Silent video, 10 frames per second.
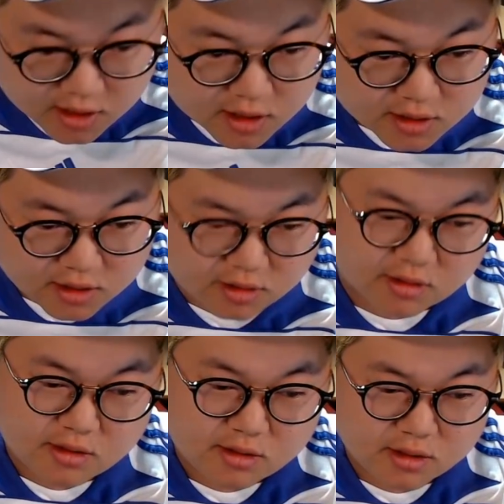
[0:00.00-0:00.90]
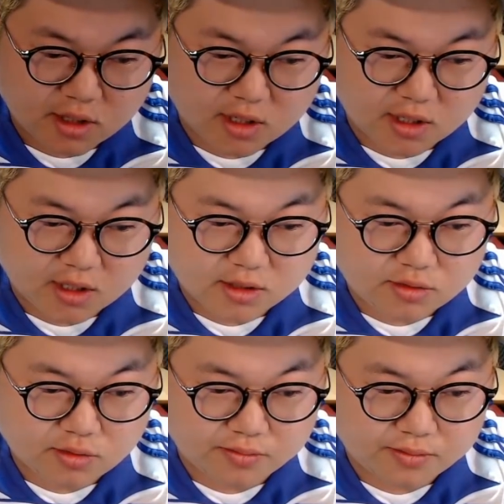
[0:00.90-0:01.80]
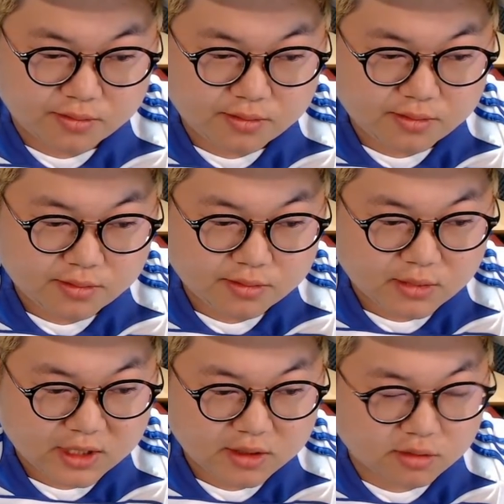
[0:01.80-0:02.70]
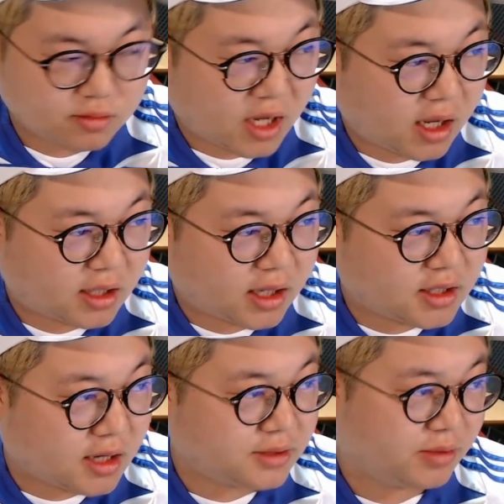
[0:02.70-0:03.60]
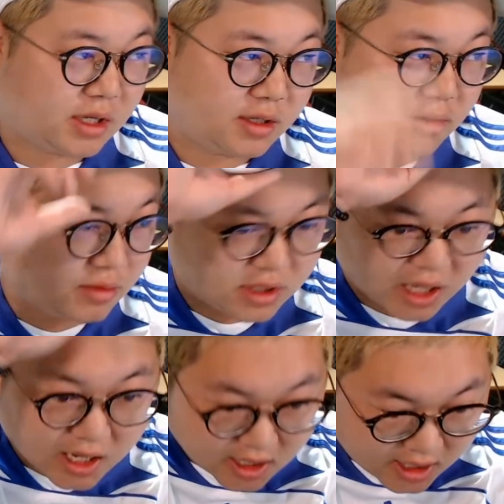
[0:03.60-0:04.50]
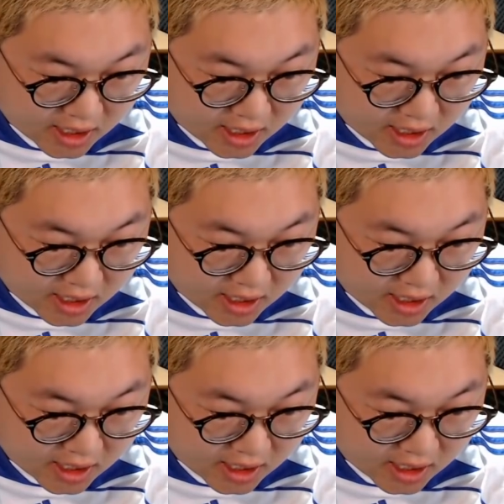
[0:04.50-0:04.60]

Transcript: 그래서 예, 좀, 좀 안, 안타깝습니다. 여러분들 다